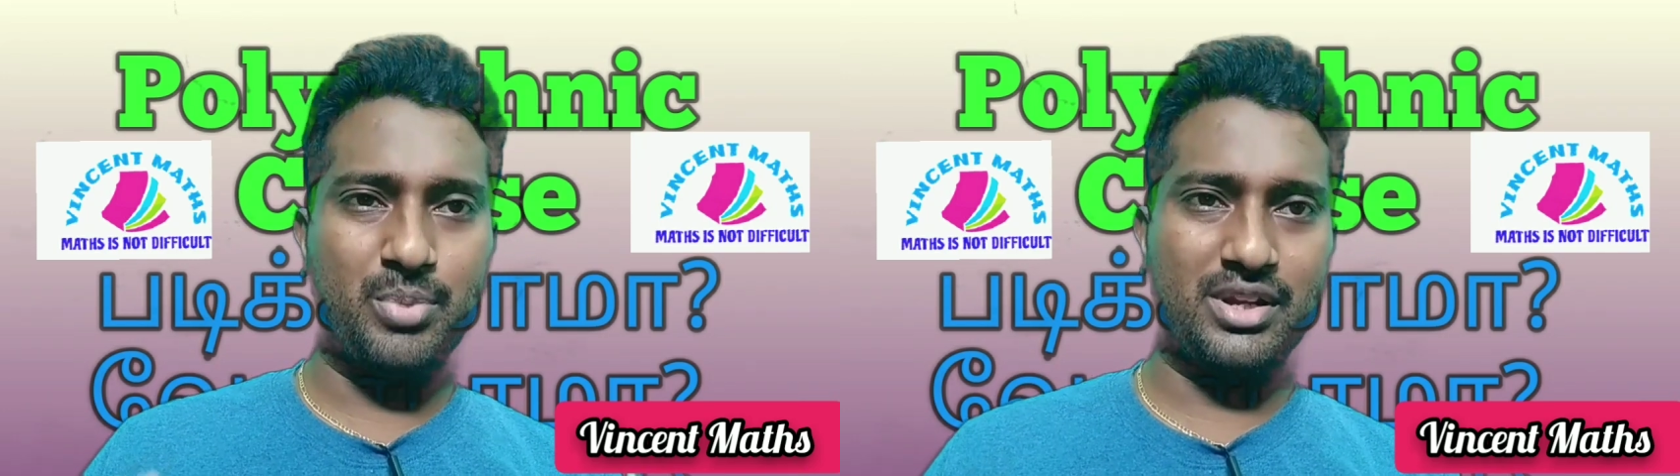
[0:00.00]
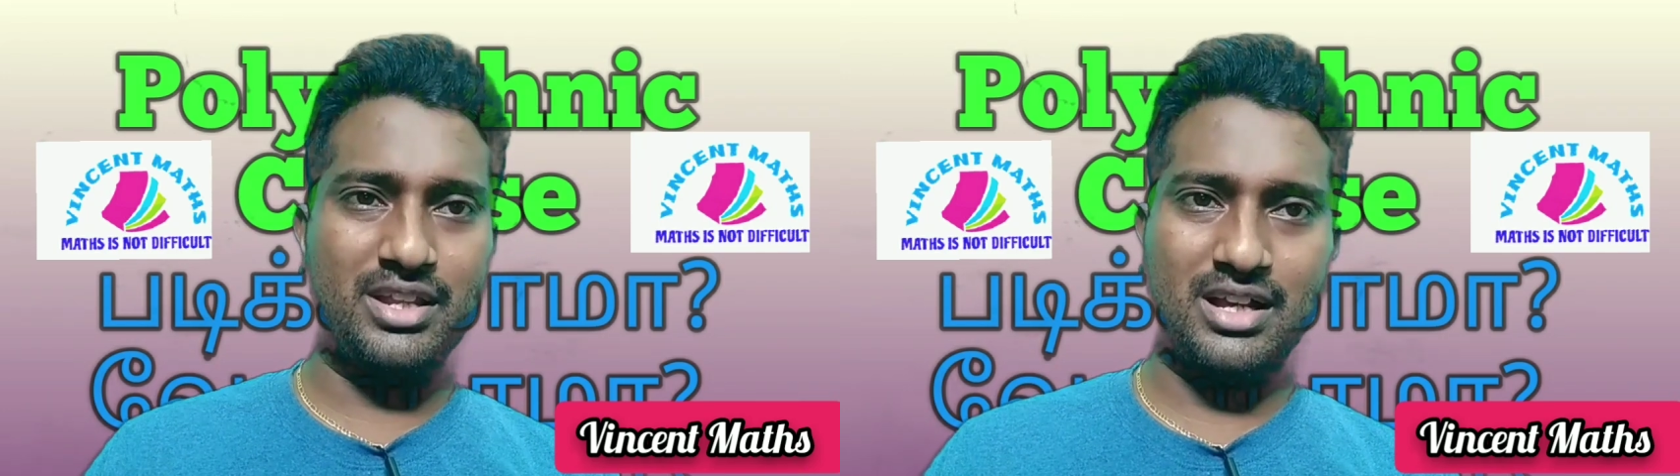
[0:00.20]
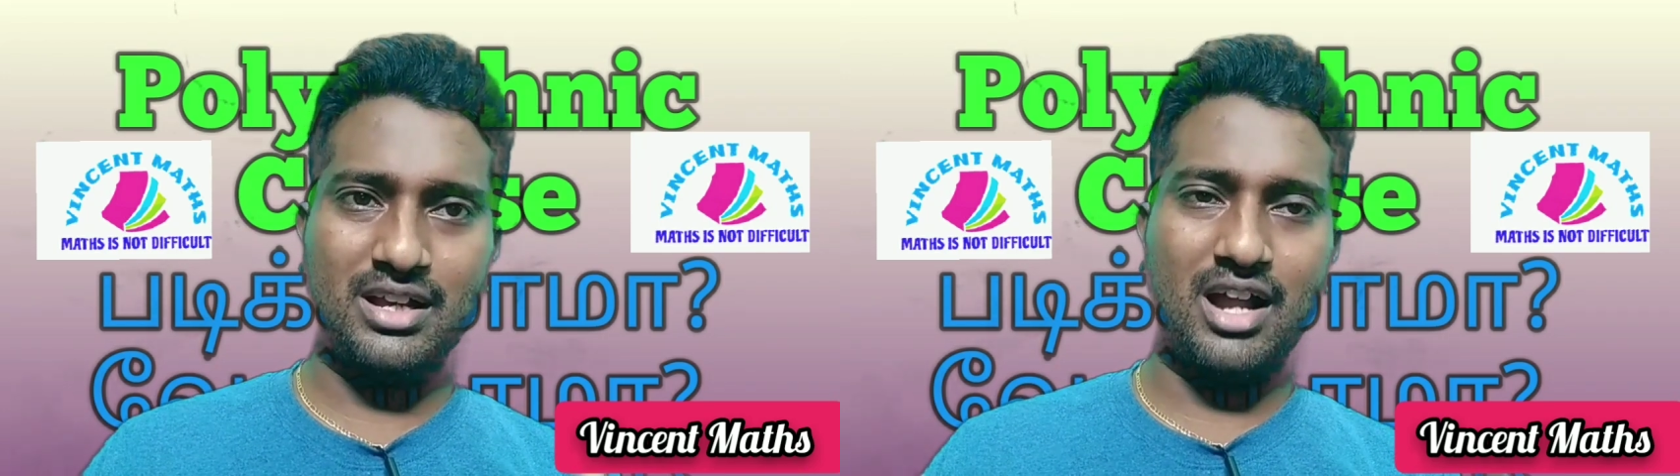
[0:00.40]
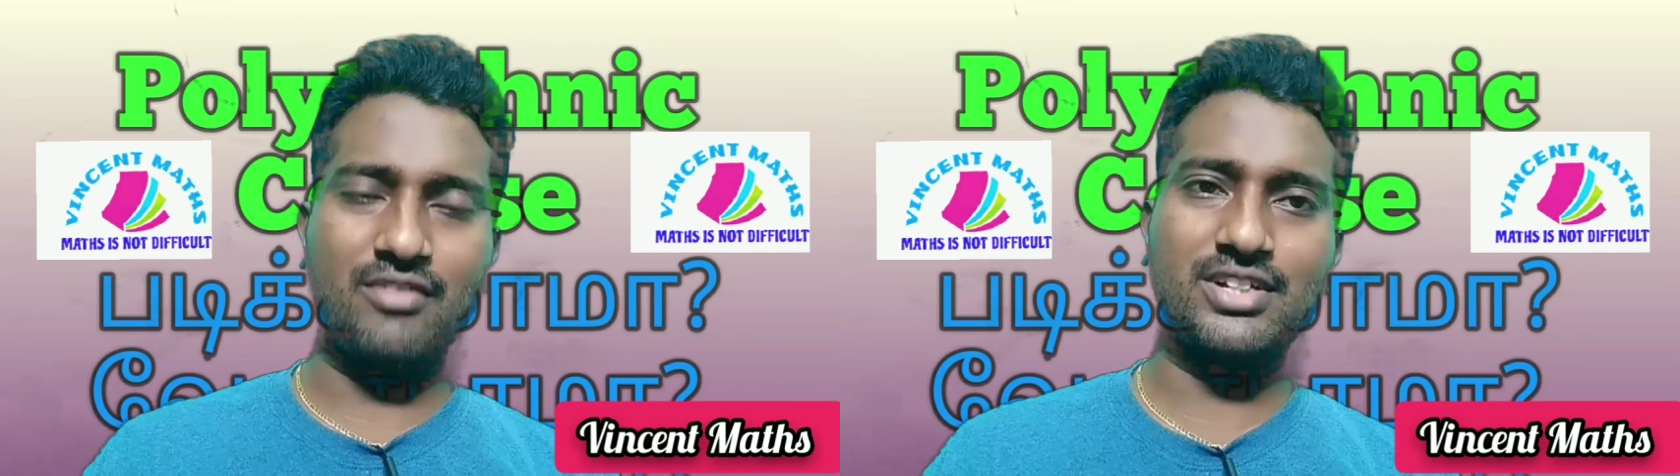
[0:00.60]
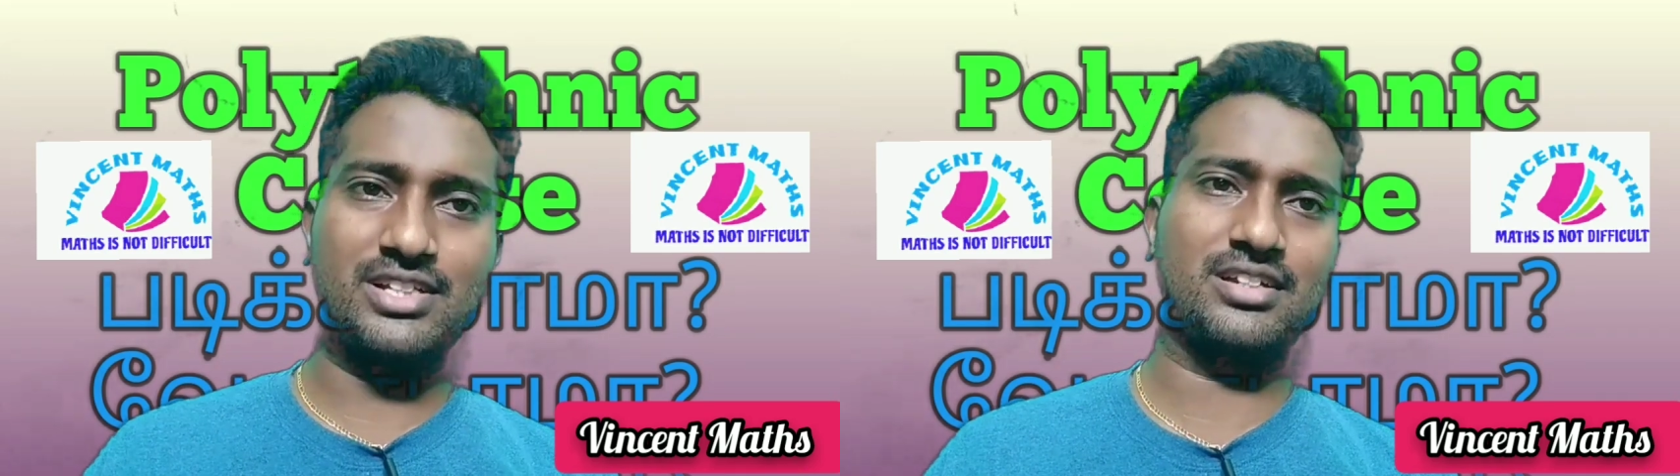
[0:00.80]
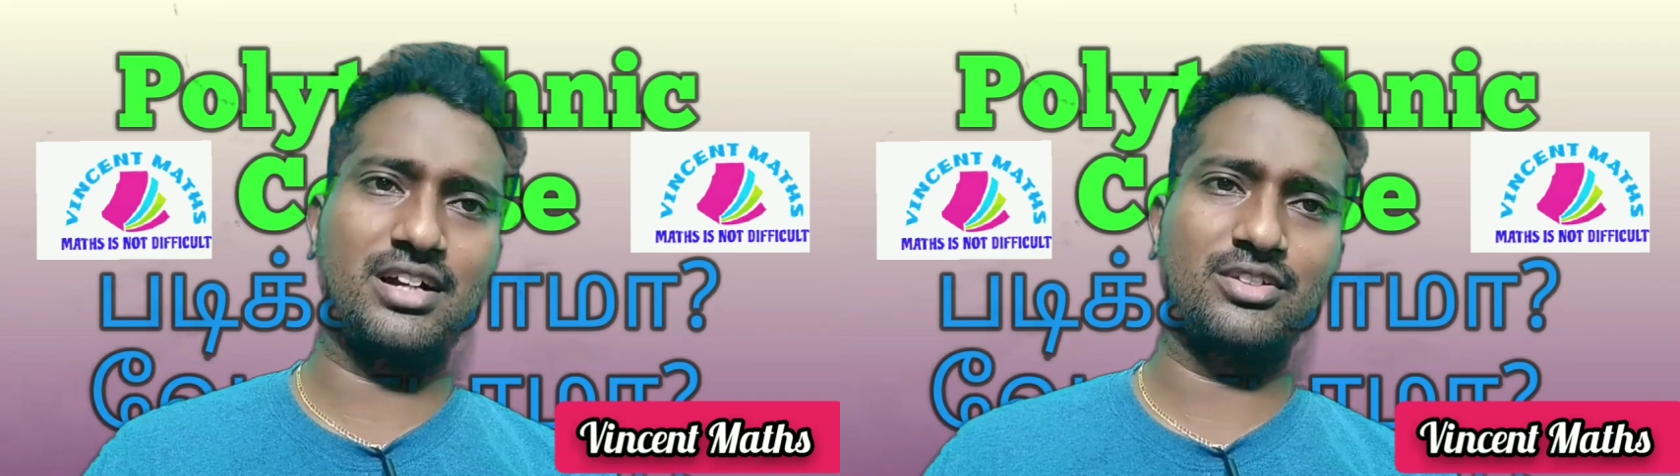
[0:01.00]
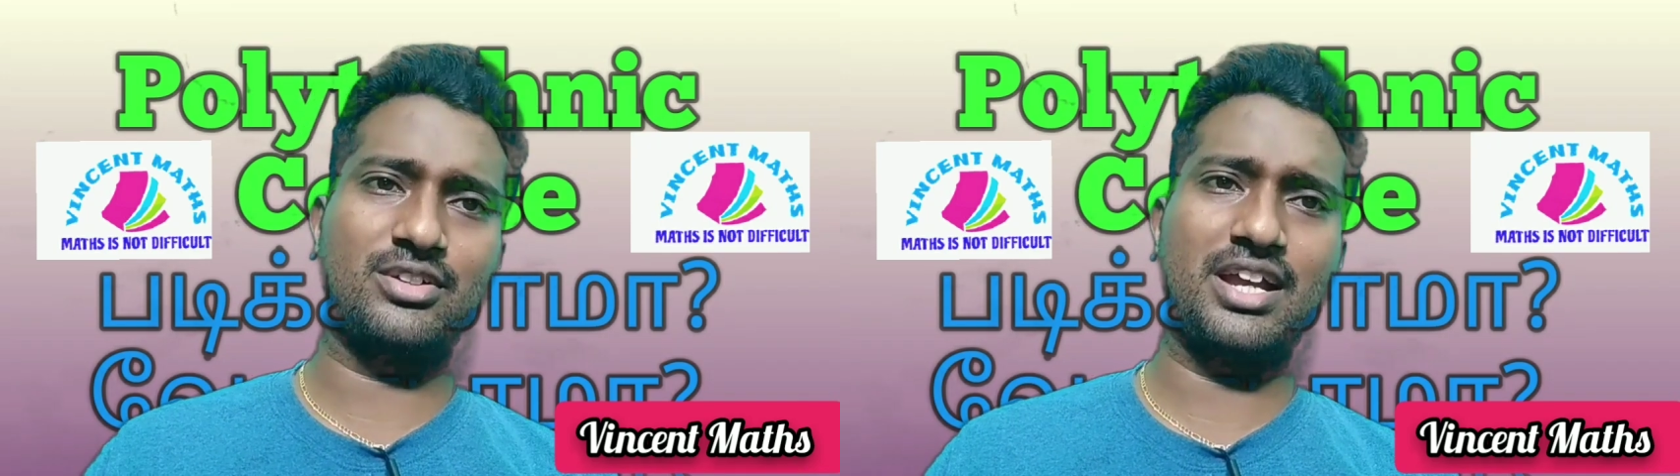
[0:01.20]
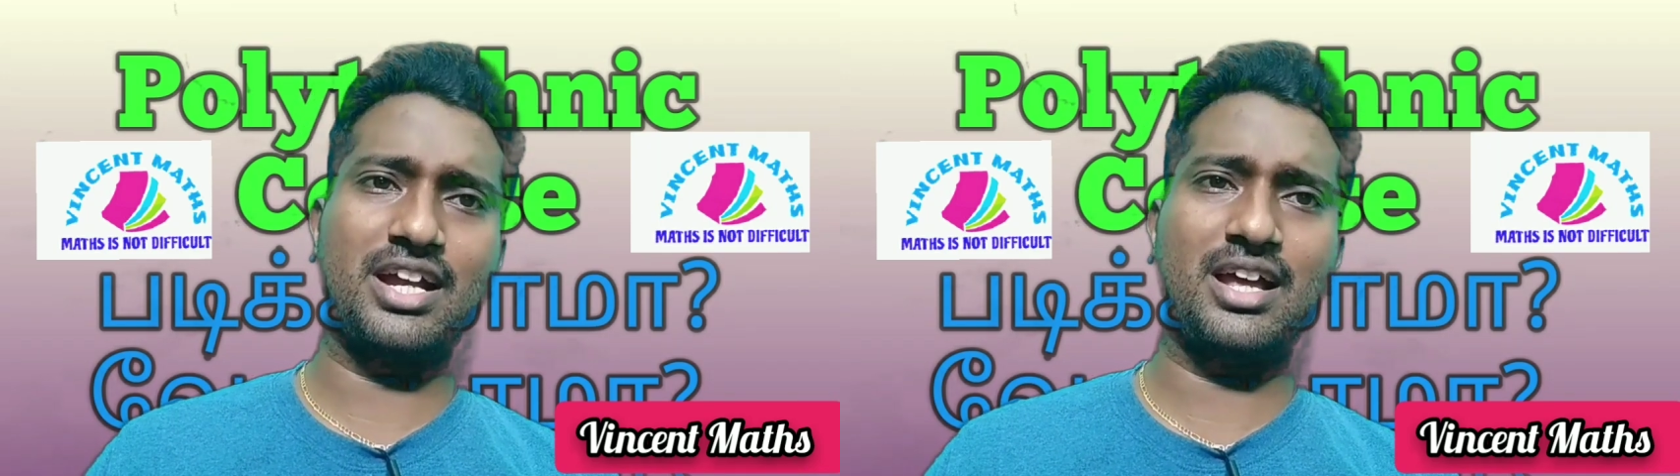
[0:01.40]
பெரிய கான்வர்சேஷன்
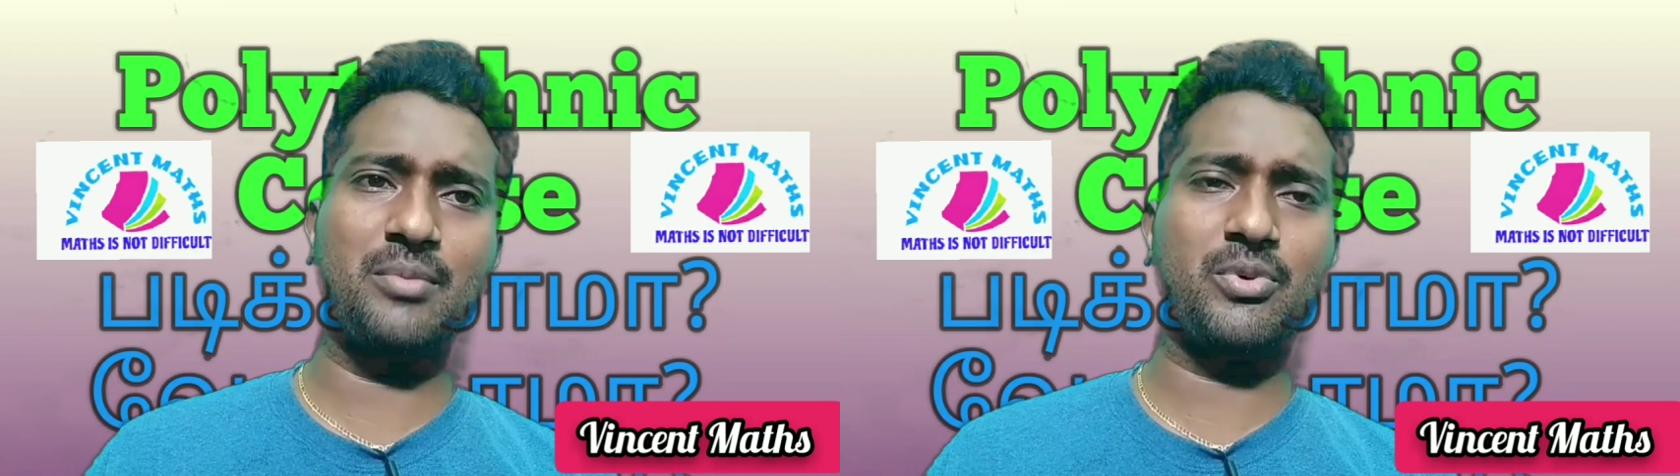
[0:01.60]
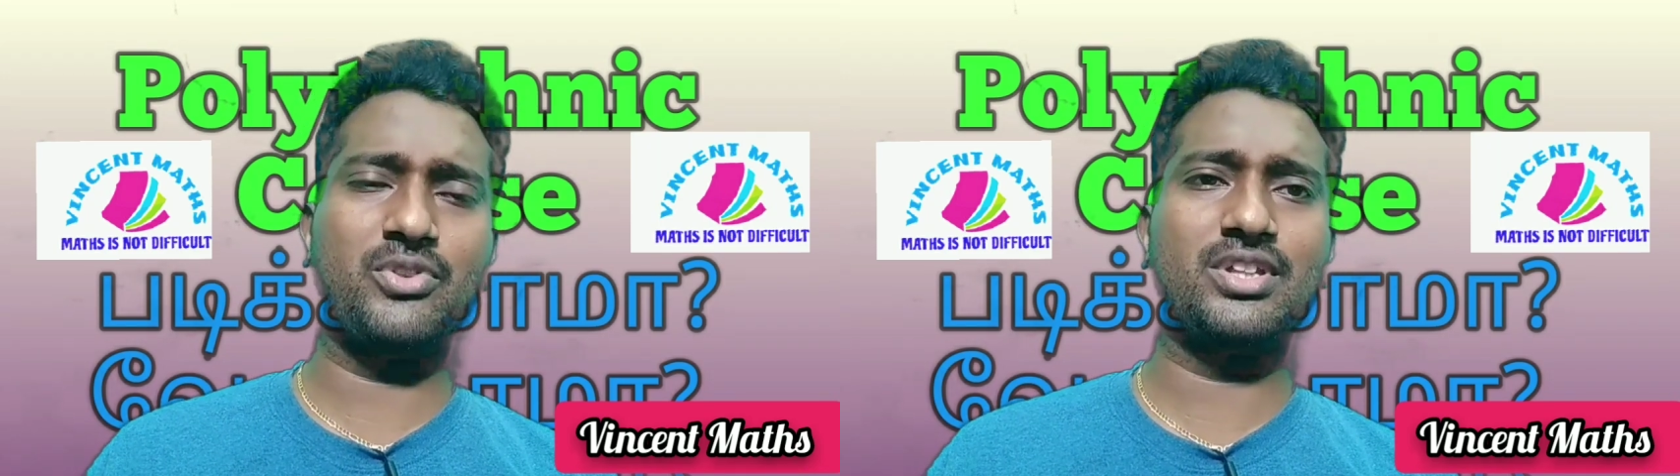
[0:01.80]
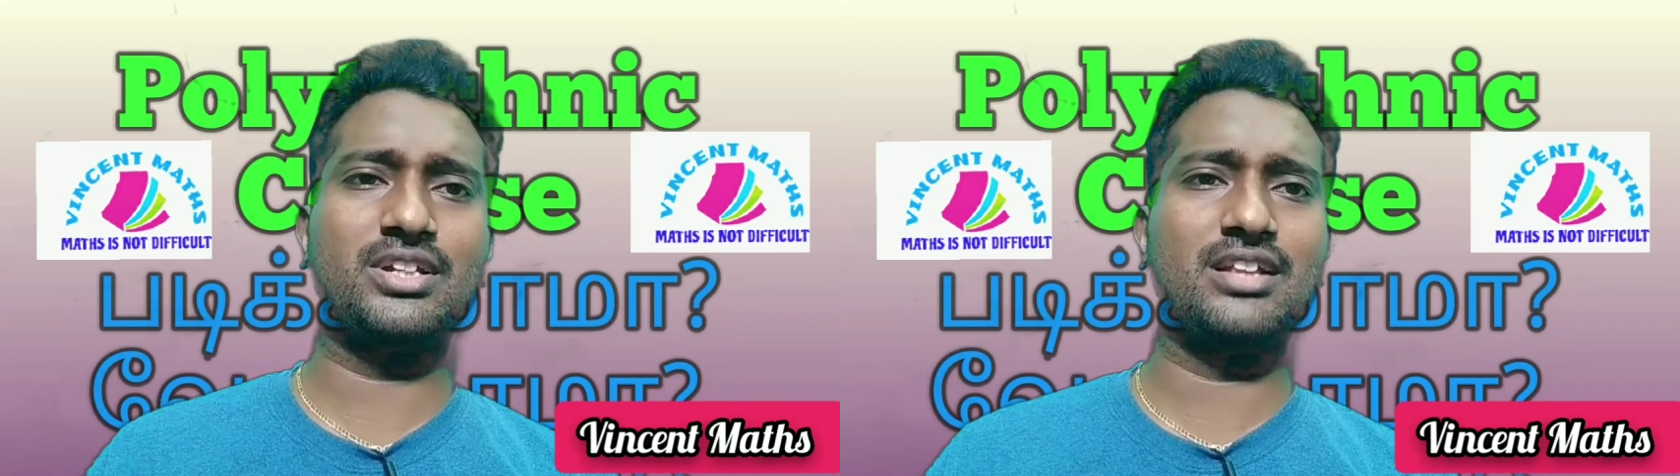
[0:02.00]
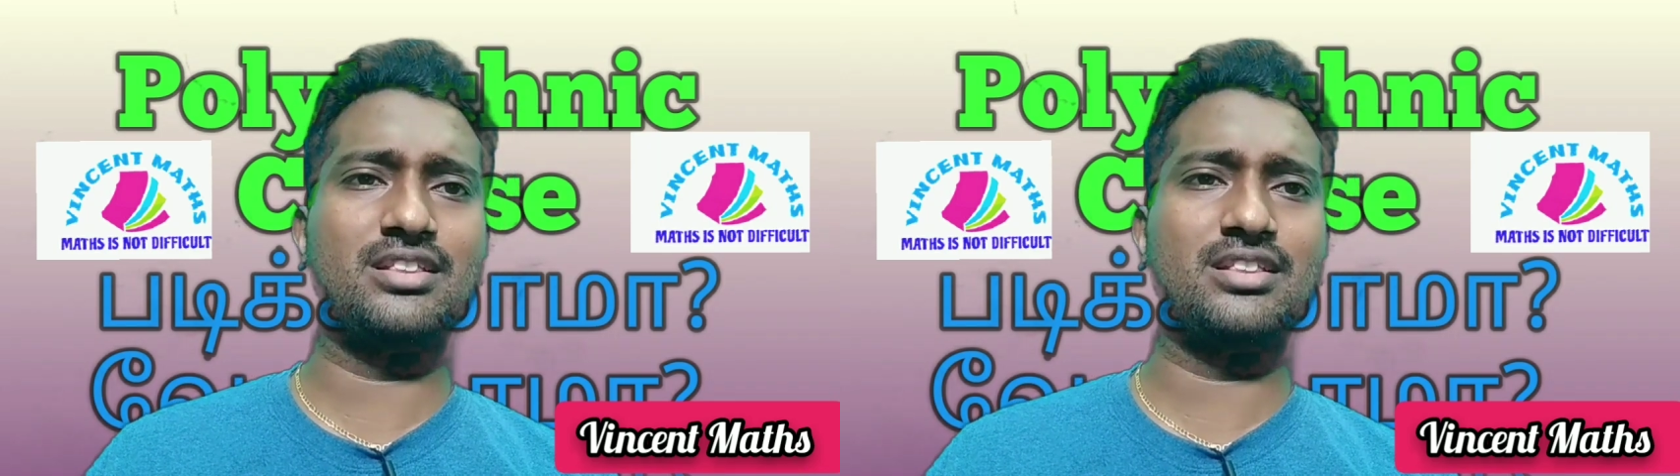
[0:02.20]
நடந்திருக்கு ஏன்னா இப்போ வந்து